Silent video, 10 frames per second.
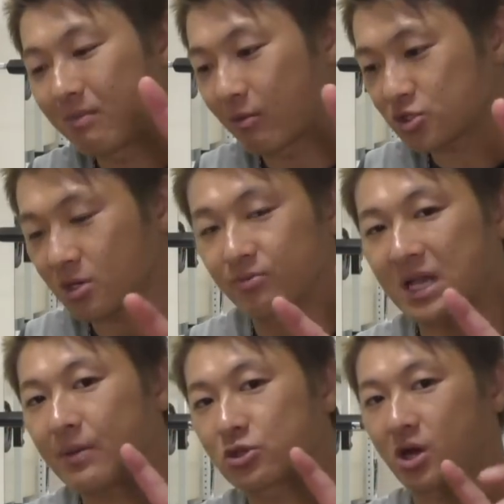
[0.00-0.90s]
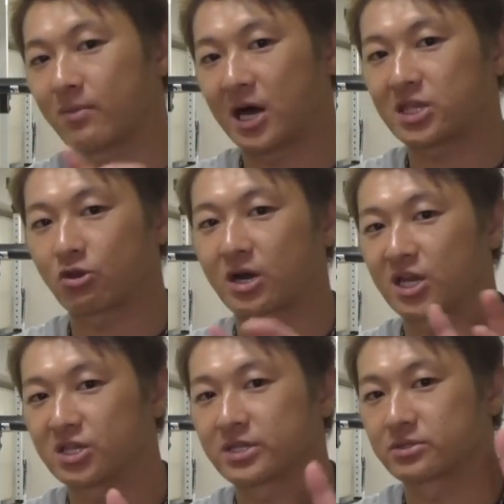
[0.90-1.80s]
まあ、もちろんビタミンとかも入ってるから
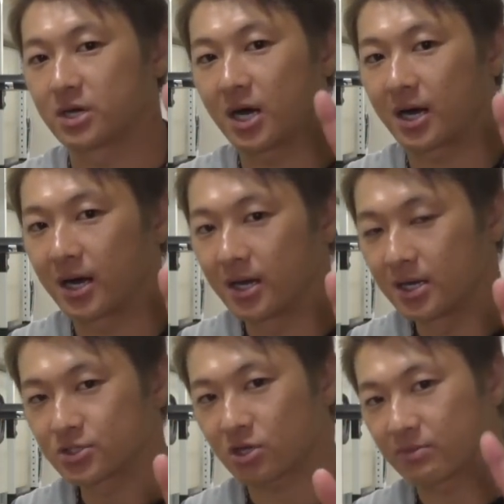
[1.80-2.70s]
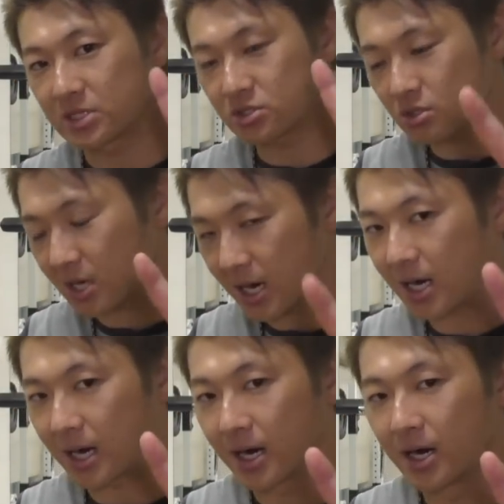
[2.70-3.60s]
いいんですが、そのみっつ
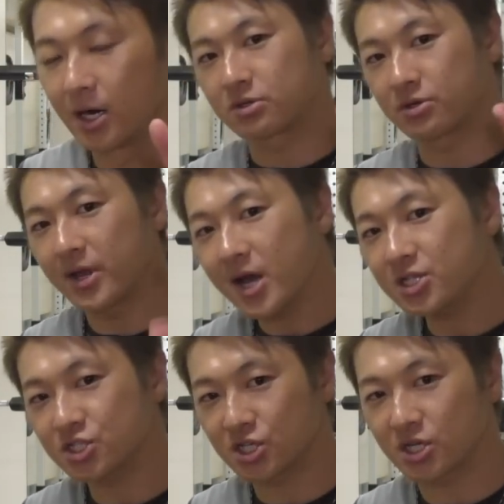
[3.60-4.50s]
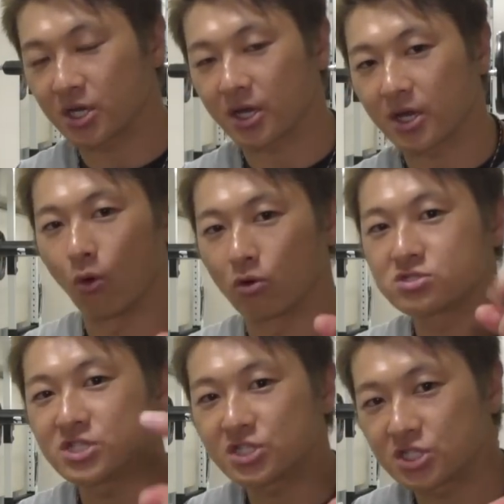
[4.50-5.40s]
がクレアチン、
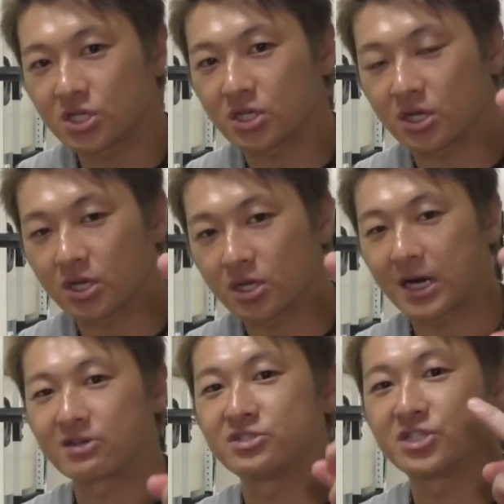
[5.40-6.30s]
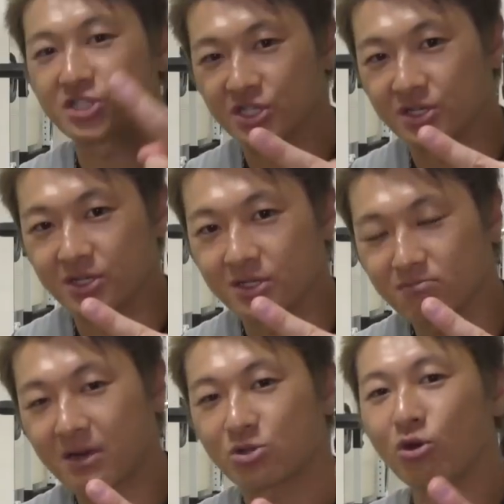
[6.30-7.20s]
オルニチン、カルニチン、
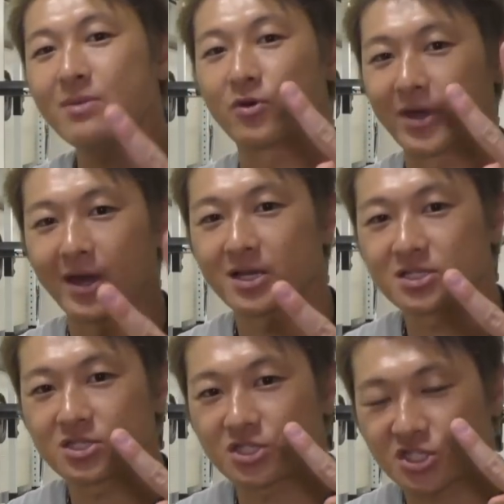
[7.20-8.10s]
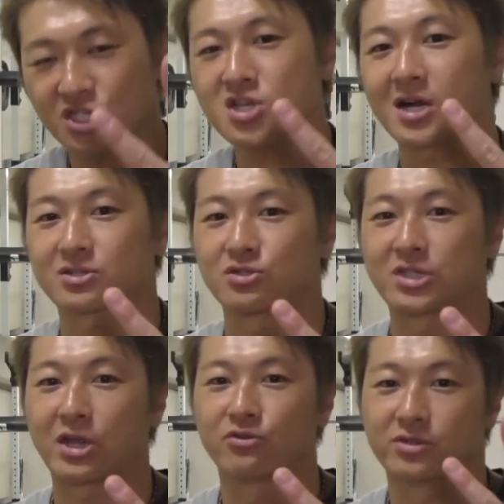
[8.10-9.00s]
まあどれもねチンがつい
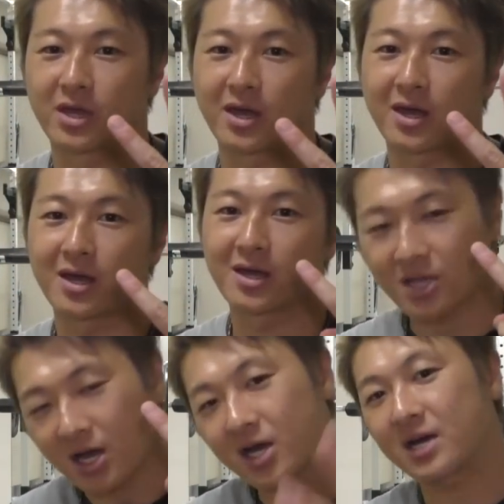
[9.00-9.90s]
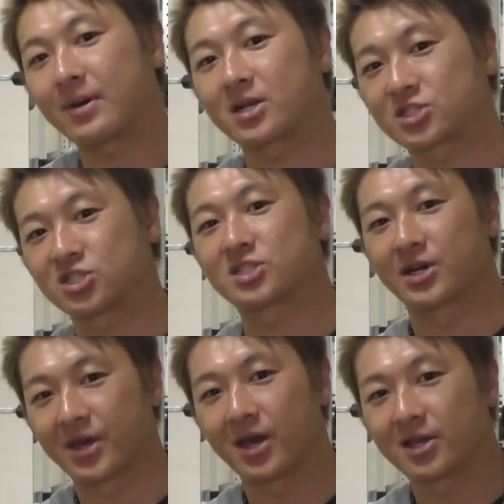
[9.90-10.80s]
ているんで、だからまあチンが
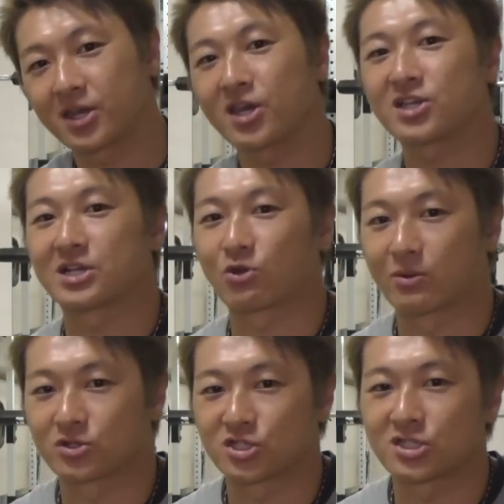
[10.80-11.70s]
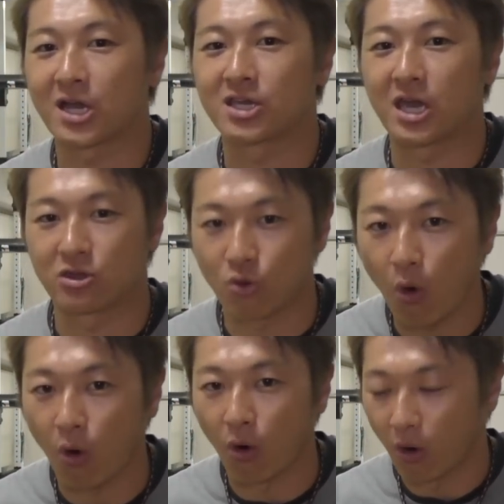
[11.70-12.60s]
ね元気なのかもしれないけ
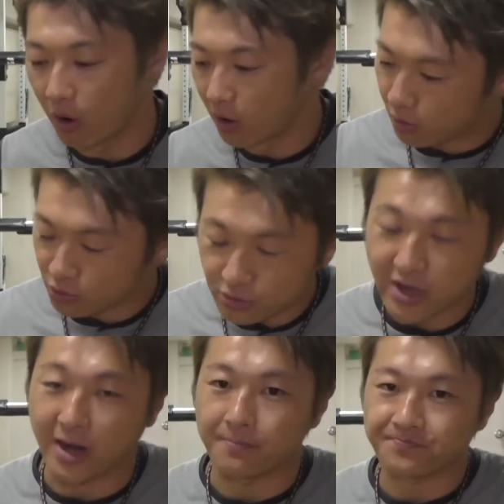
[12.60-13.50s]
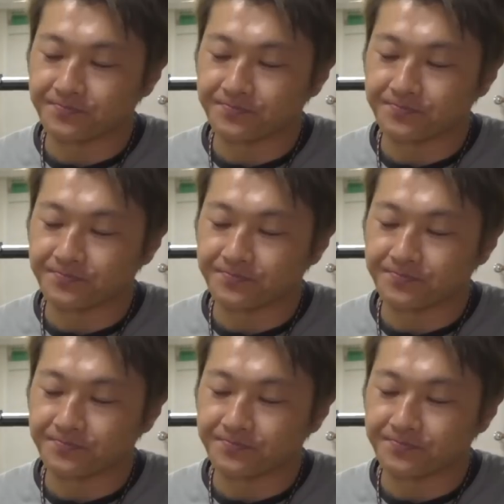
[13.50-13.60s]
ど、このね